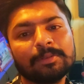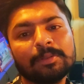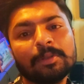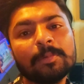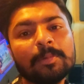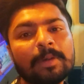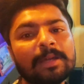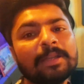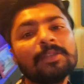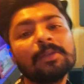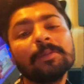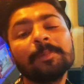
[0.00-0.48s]
तो
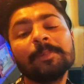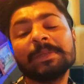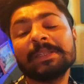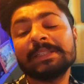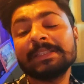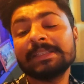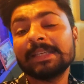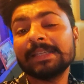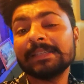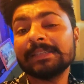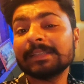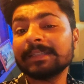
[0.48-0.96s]
भाइयों
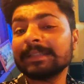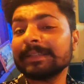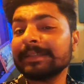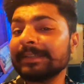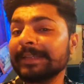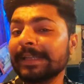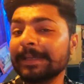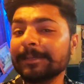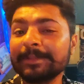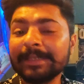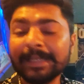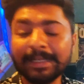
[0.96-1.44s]
पीछे चल रही
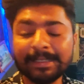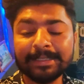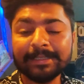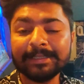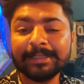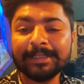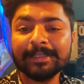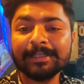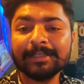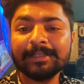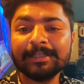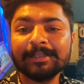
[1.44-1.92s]
है अभी
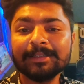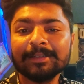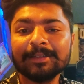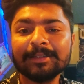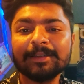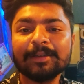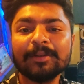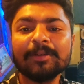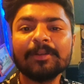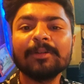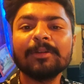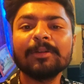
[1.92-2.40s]
एडिटिंग
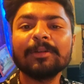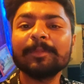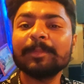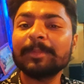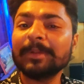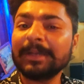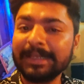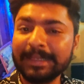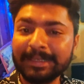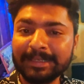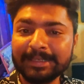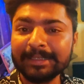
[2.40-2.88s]
और
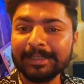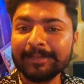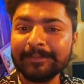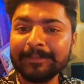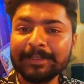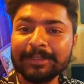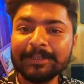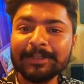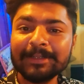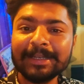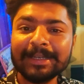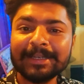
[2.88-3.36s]
बने रहिए
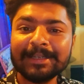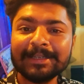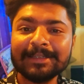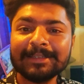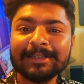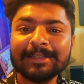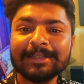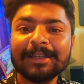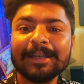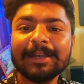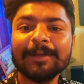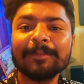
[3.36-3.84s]
वीडियो के एंड
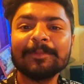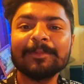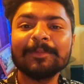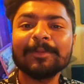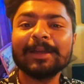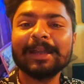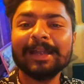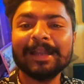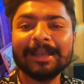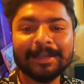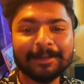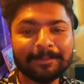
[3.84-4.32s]
तक
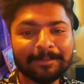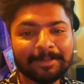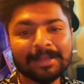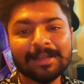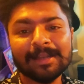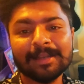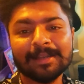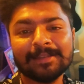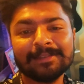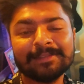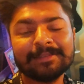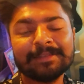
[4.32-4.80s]
आपको एंड में
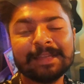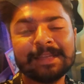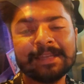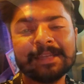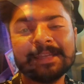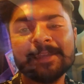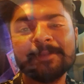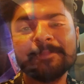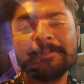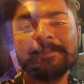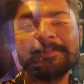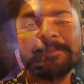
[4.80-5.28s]
गाना
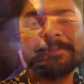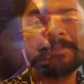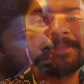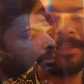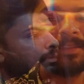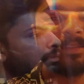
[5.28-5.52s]
सुनाएंगे हम